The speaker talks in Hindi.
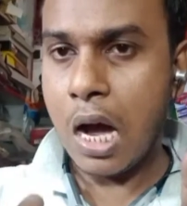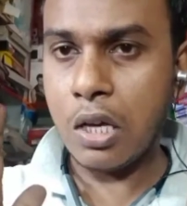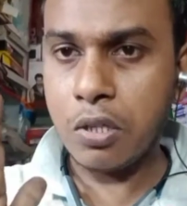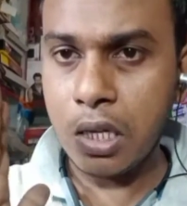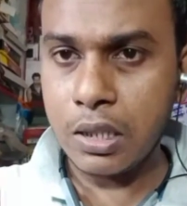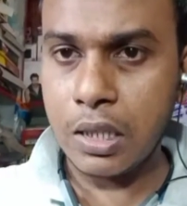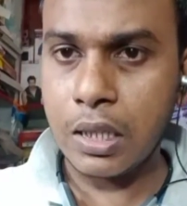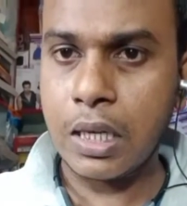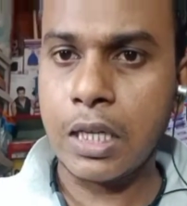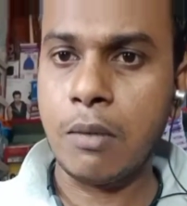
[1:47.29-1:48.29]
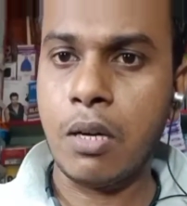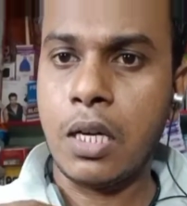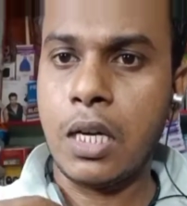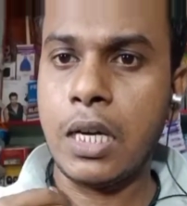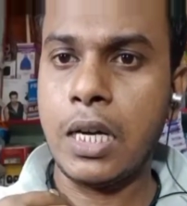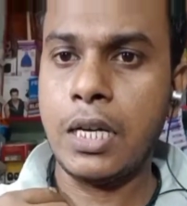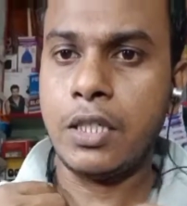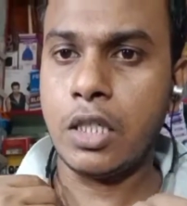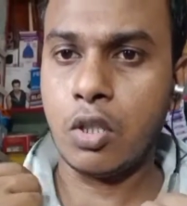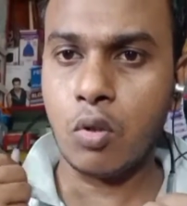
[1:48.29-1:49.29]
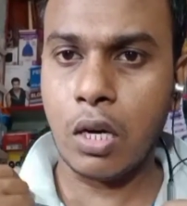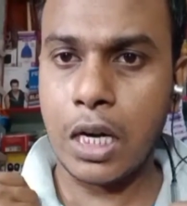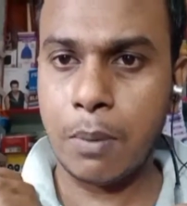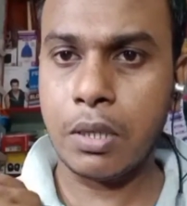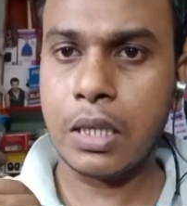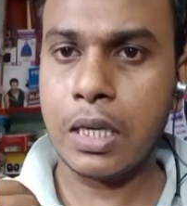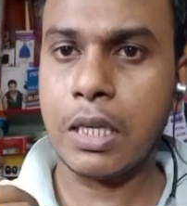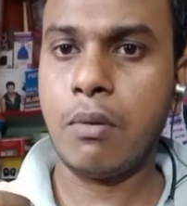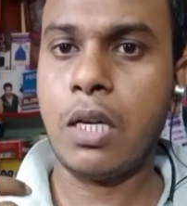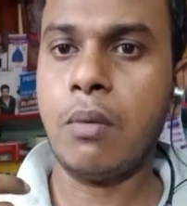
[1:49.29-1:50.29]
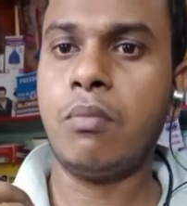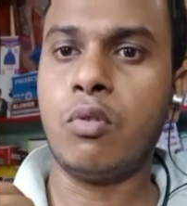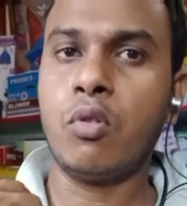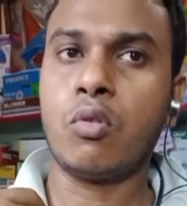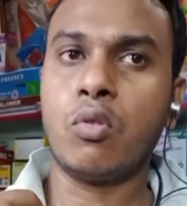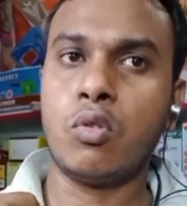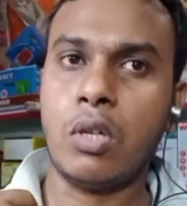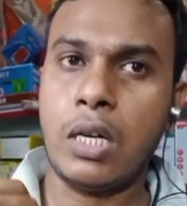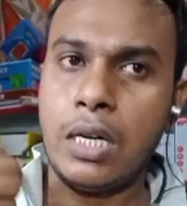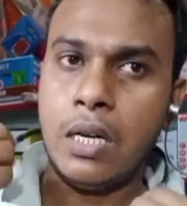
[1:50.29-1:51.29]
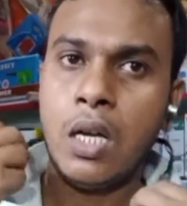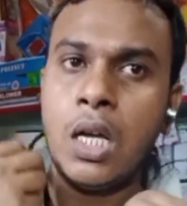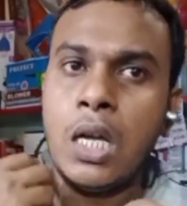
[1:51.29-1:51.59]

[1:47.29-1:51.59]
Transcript: आश्चर्यजनक करने वाला है ये जो गला में टांगने वाला ब्लूटूथ जो है